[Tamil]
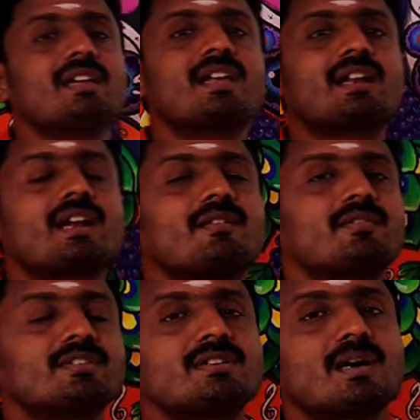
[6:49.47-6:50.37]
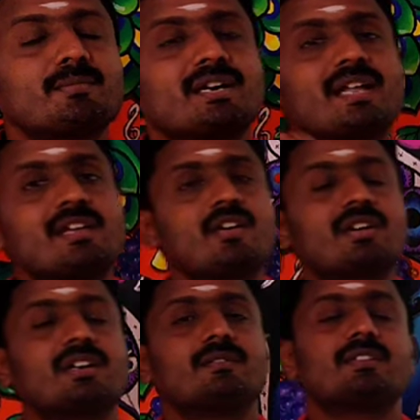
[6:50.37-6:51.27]
ஏற்கனவே வந்து நம்ம
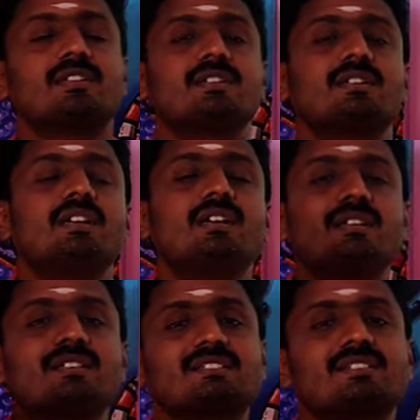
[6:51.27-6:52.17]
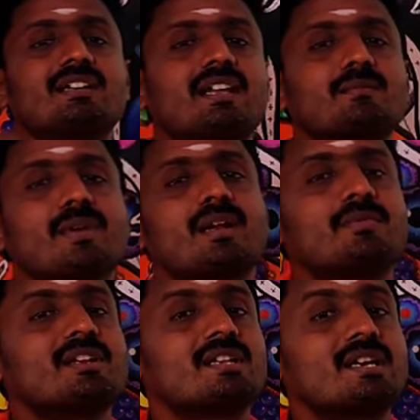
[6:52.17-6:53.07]
டைகாட்டில் வந்து டெஸ்டா டெக்மன்
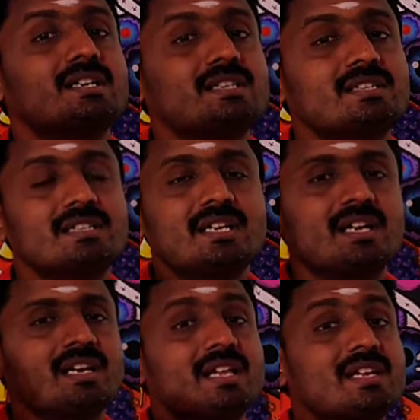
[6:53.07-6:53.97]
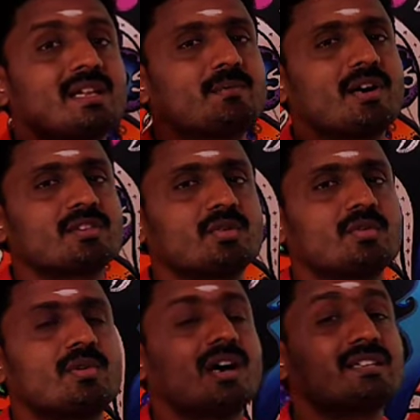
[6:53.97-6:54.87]
அப்படின்னு ரெண்டு லேயர்
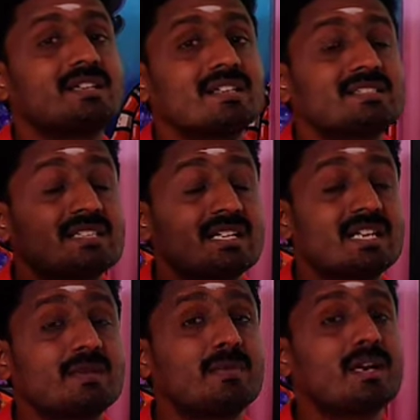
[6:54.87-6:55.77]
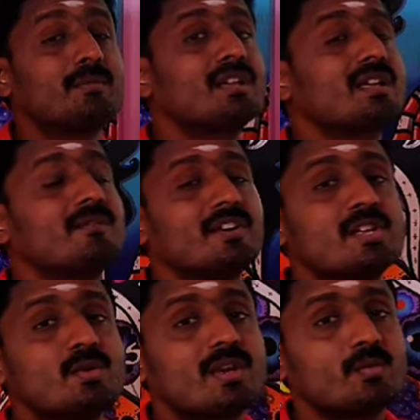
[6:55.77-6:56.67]
பார்த்தோம் அந்த டெஸ்டா டெக்மன் அப்படிங்கிற
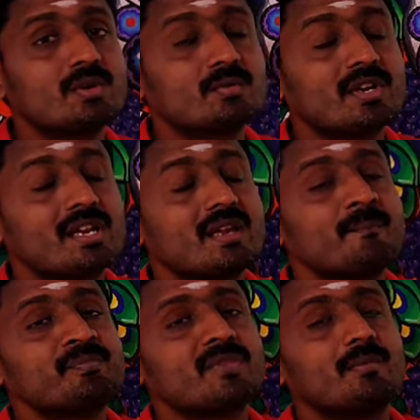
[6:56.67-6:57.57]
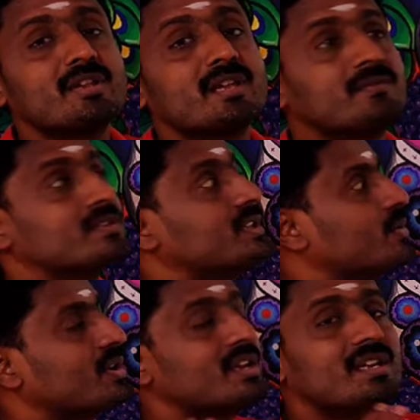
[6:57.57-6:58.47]
வெளியுறை உள்வுறை அப்படிங்கிற
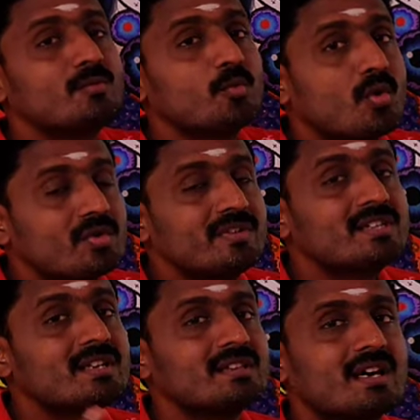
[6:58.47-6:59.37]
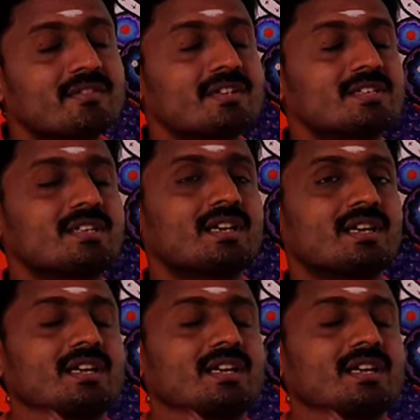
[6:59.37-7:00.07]
விதையுறை ஒரு வித்திலை தாவரத்தில்